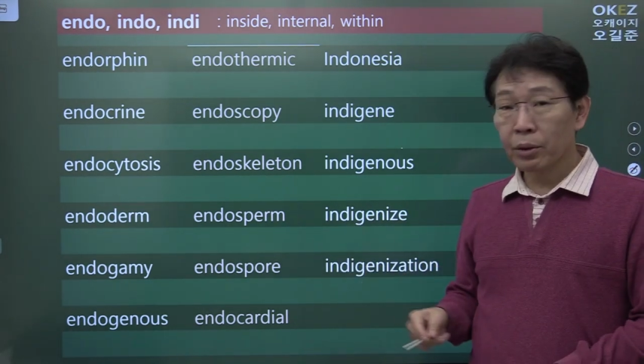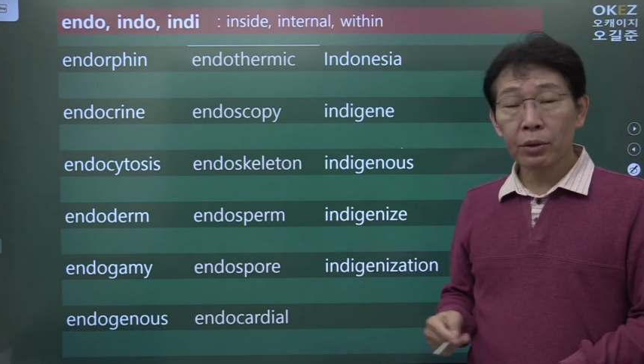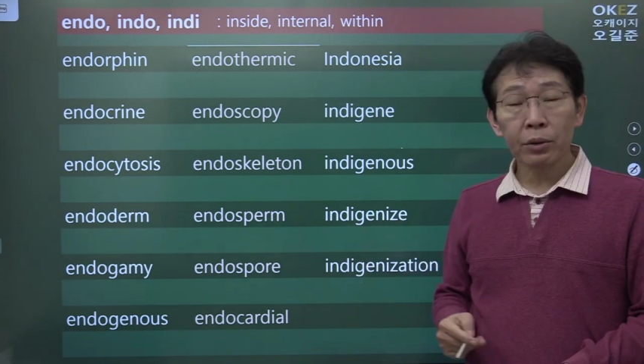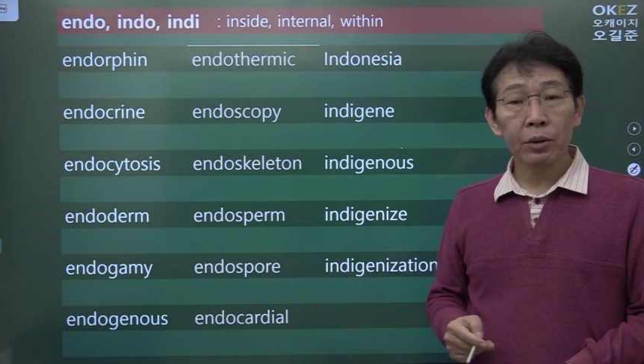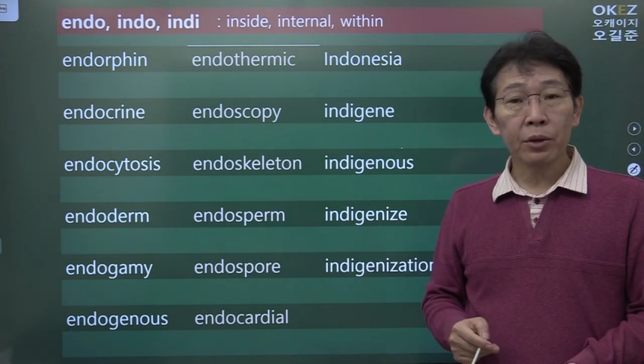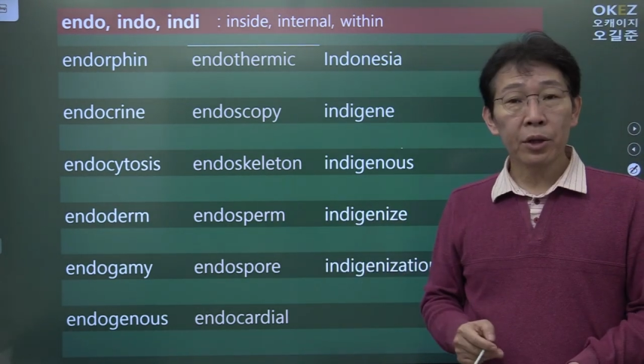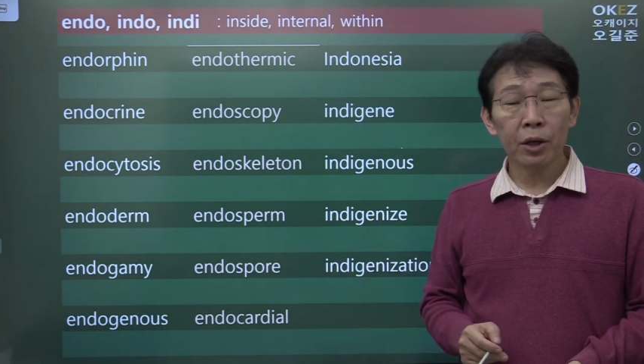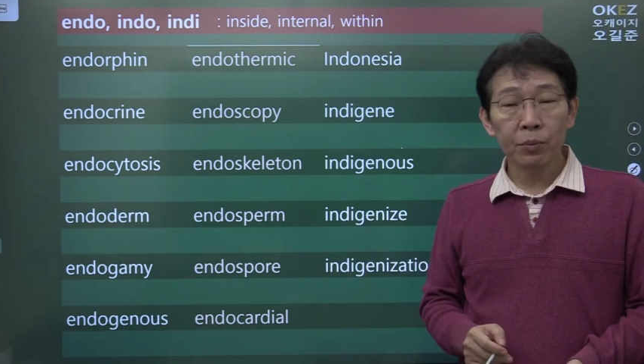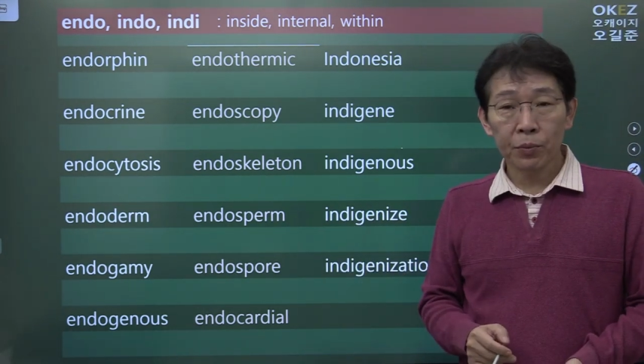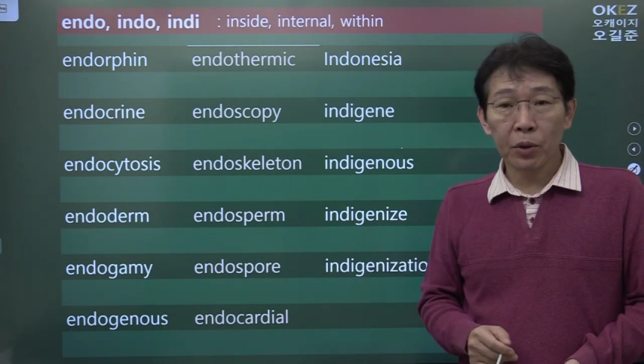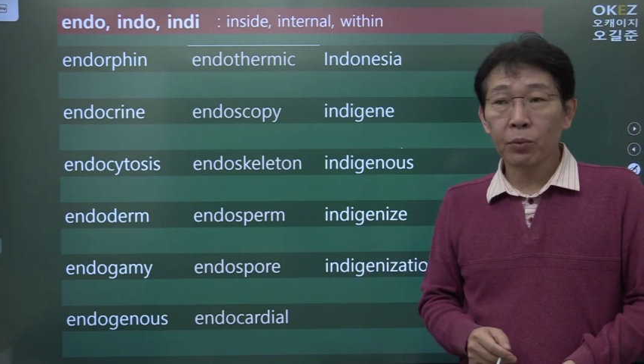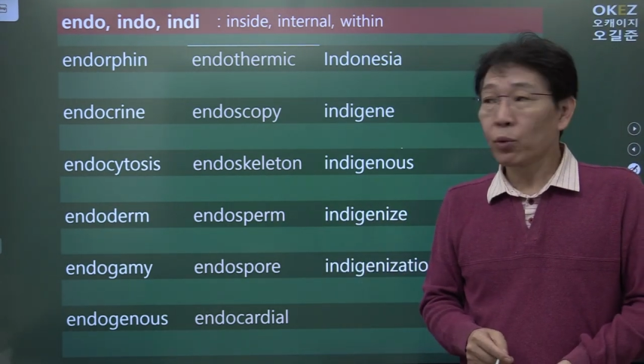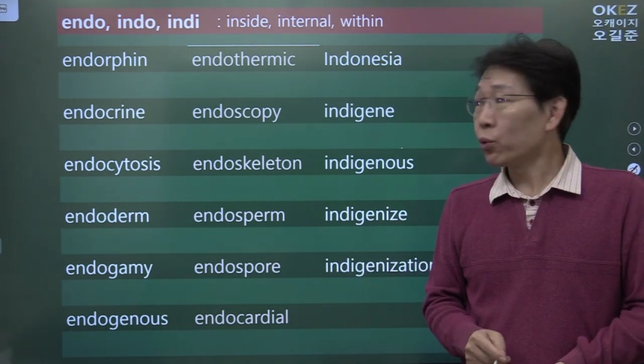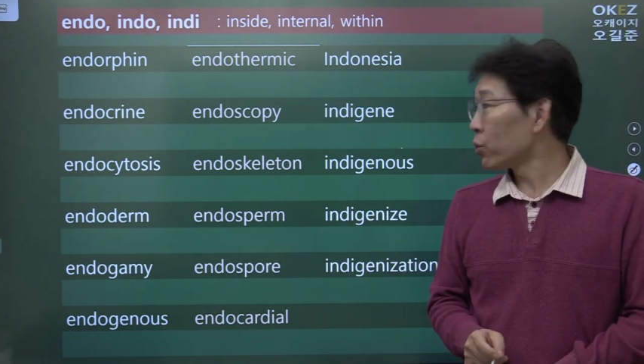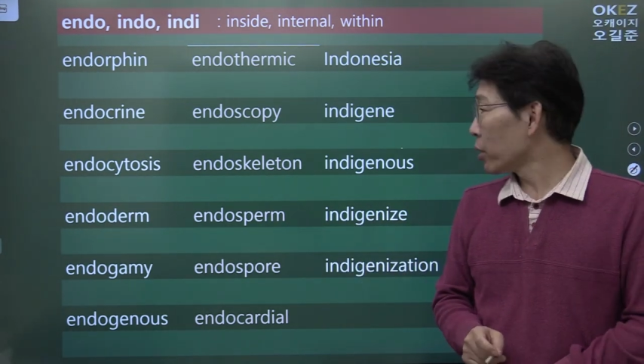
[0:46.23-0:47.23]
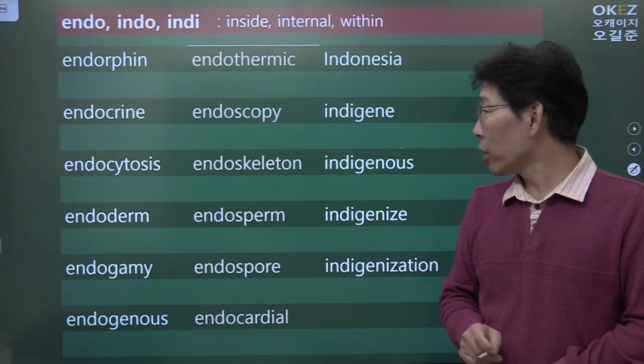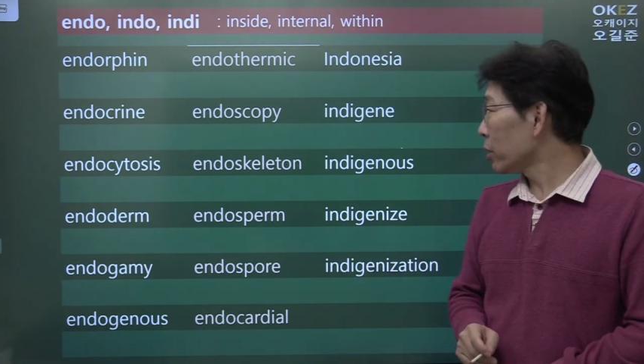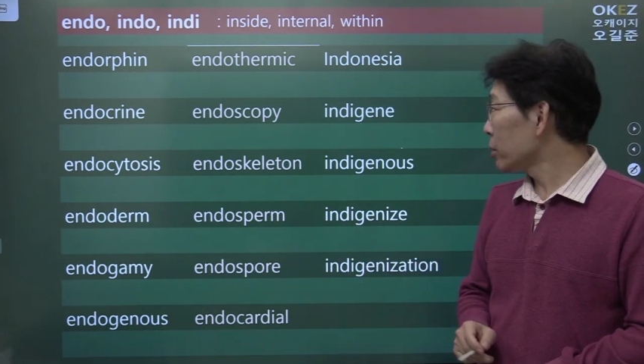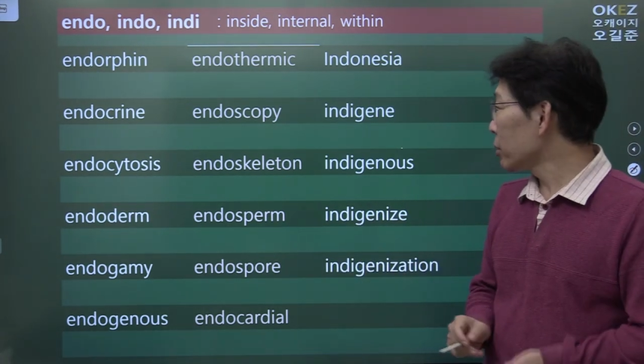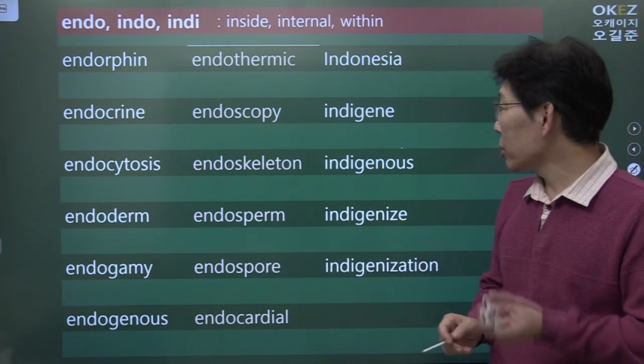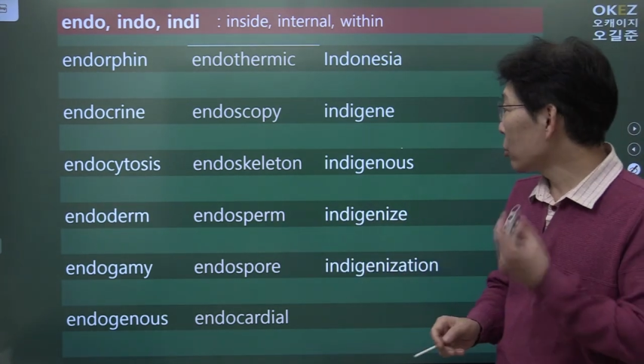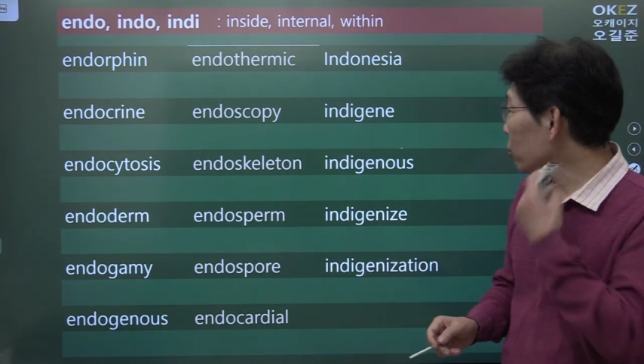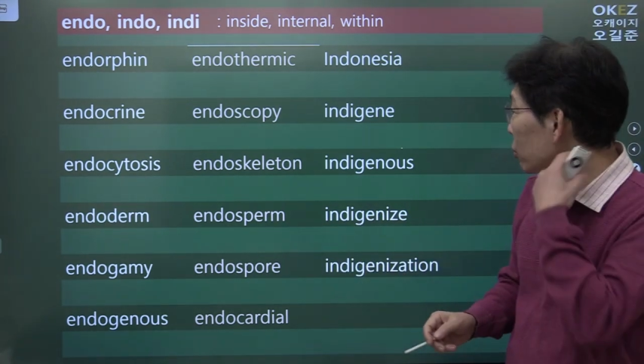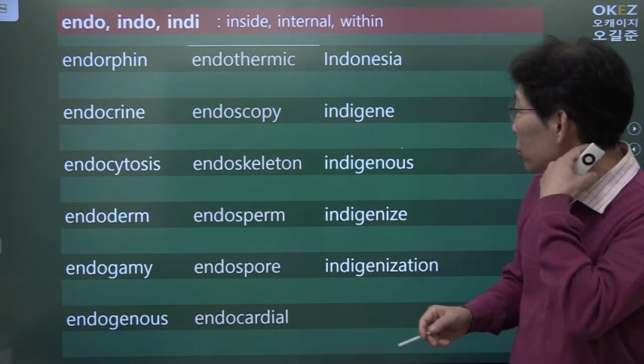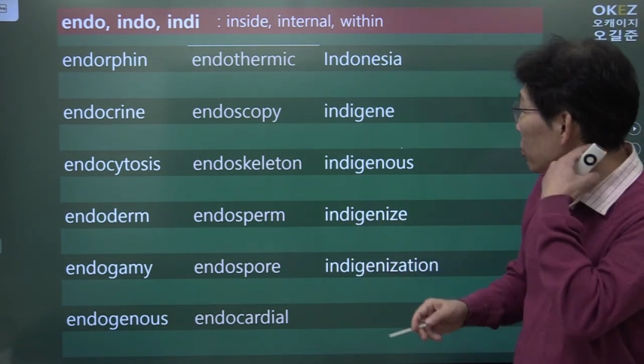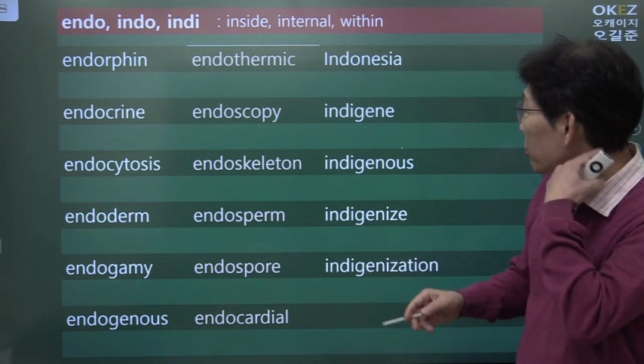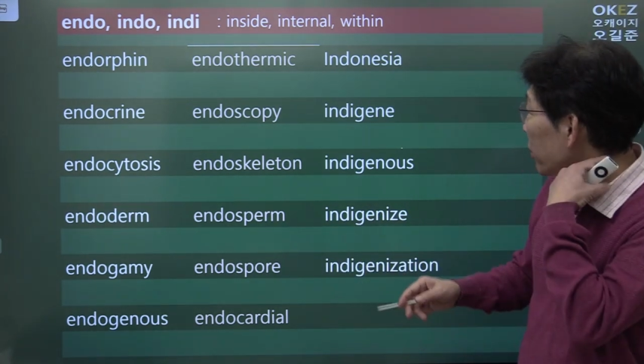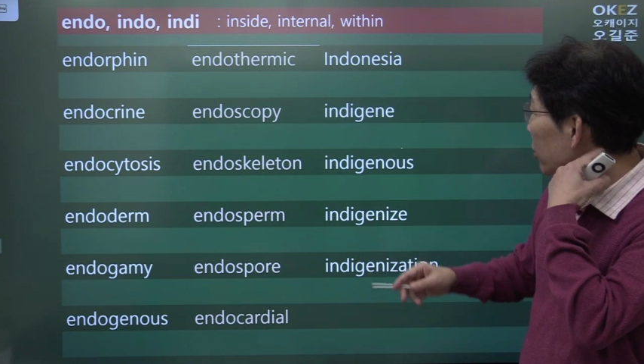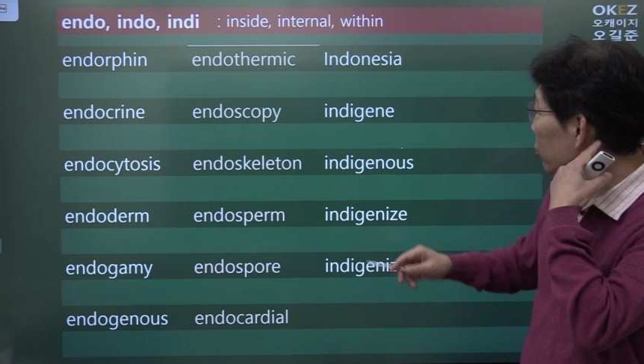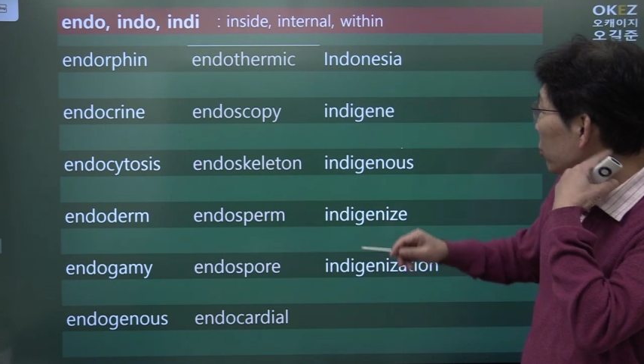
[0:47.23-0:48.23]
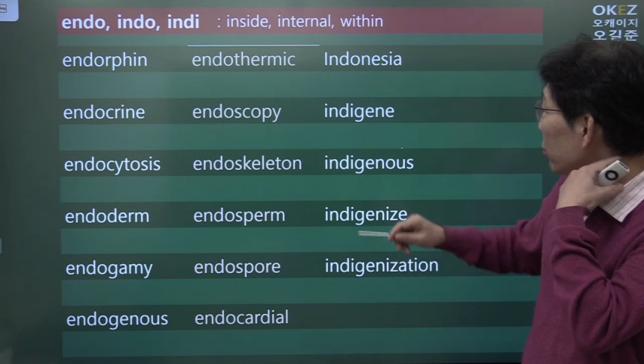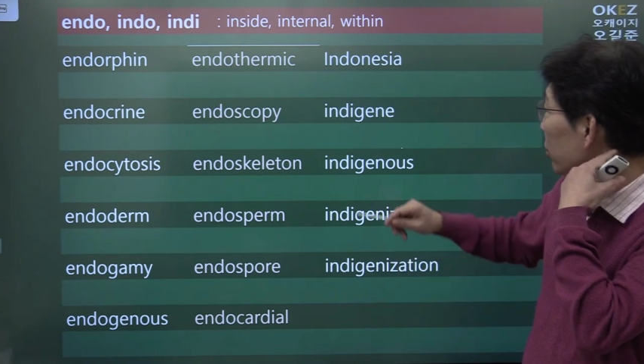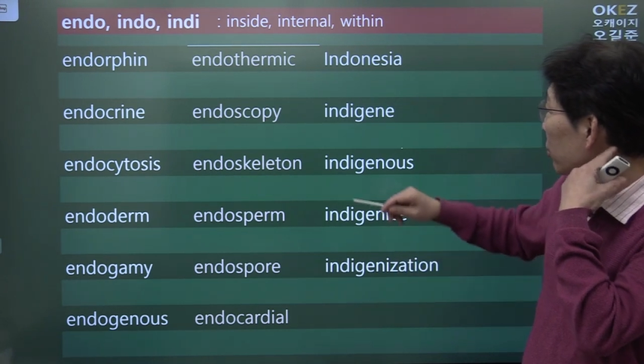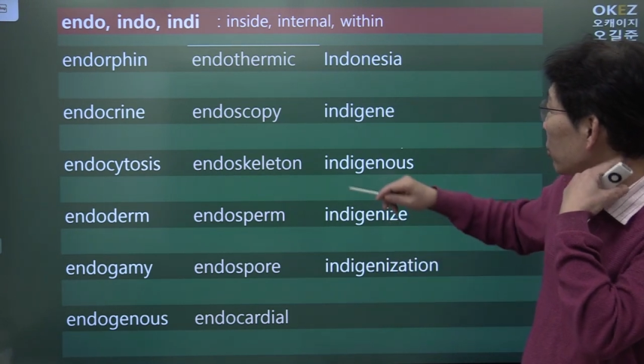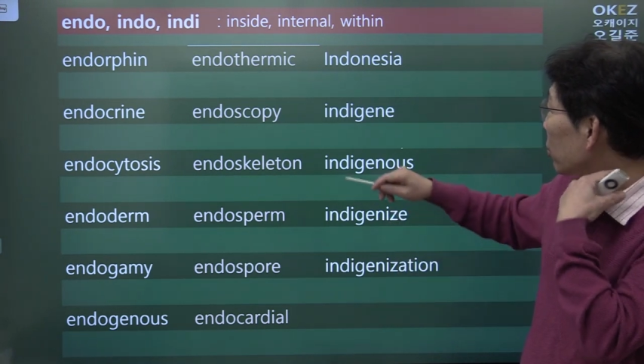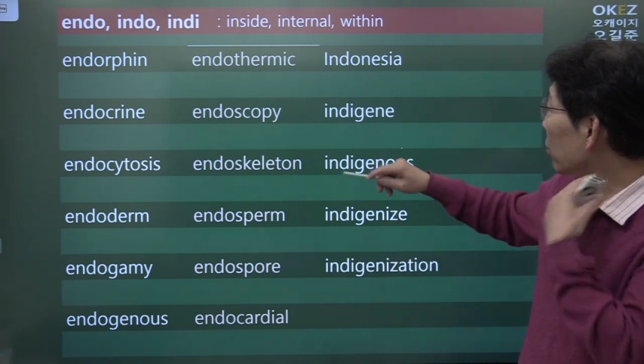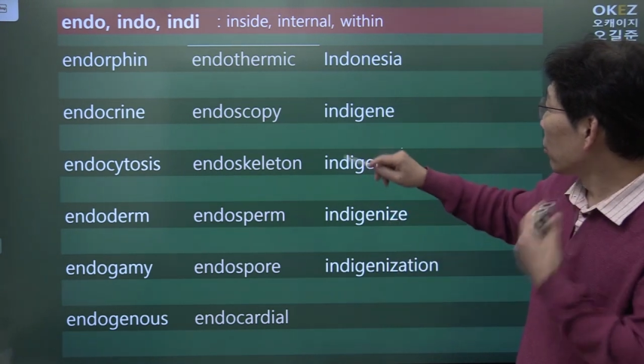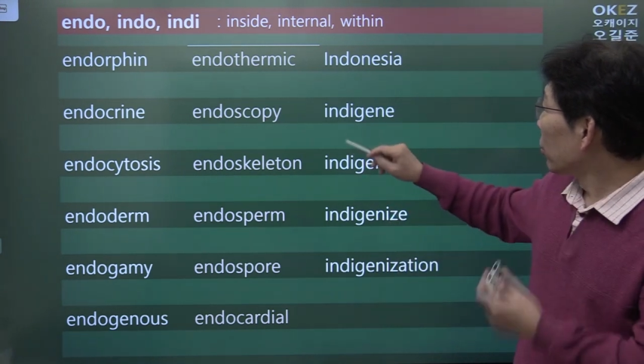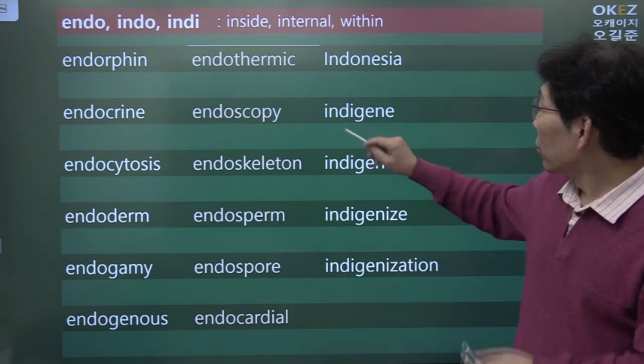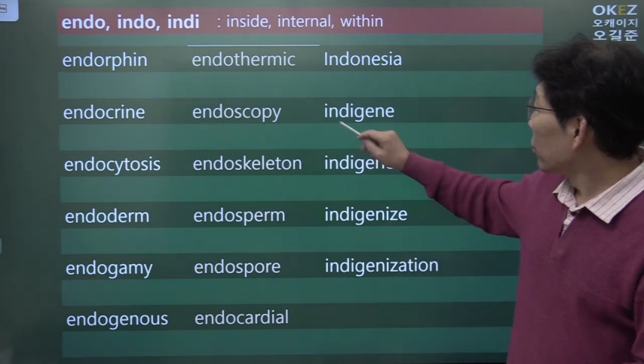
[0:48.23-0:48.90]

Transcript: 어근을 살펴본다 하는 차원에서 봐도 되고